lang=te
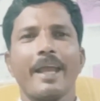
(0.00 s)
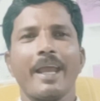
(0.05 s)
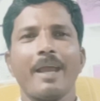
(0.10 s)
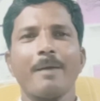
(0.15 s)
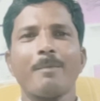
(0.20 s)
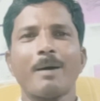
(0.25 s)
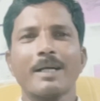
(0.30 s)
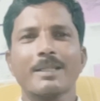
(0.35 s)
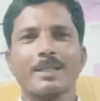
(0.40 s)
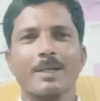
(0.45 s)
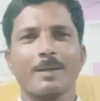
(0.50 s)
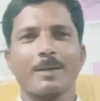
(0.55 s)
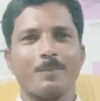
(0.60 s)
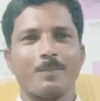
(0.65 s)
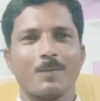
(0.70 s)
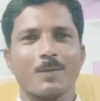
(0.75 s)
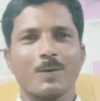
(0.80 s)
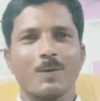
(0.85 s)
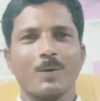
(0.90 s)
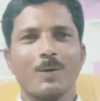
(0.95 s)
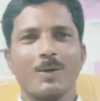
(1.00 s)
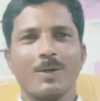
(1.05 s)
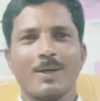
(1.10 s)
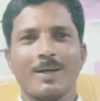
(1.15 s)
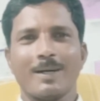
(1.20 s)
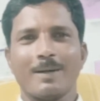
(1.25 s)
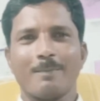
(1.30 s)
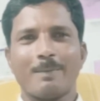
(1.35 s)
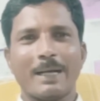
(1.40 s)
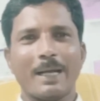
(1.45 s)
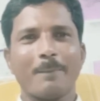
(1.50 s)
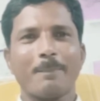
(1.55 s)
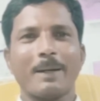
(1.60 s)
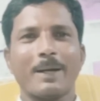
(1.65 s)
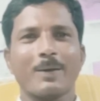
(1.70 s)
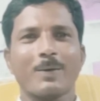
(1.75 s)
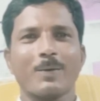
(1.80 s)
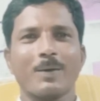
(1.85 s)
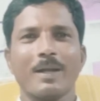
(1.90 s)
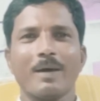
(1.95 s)
ఏ మాత్రం
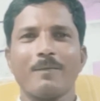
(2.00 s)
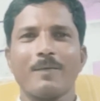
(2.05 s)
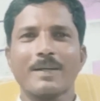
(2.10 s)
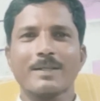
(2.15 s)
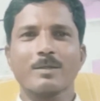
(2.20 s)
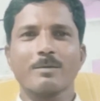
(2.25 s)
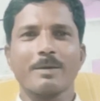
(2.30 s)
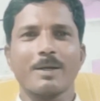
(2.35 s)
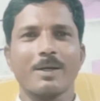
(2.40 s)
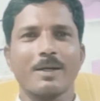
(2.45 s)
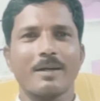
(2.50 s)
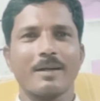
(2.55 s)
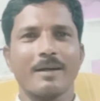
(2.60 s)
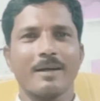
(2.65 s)
భయపడకుండా ఫస్ట్ మీరు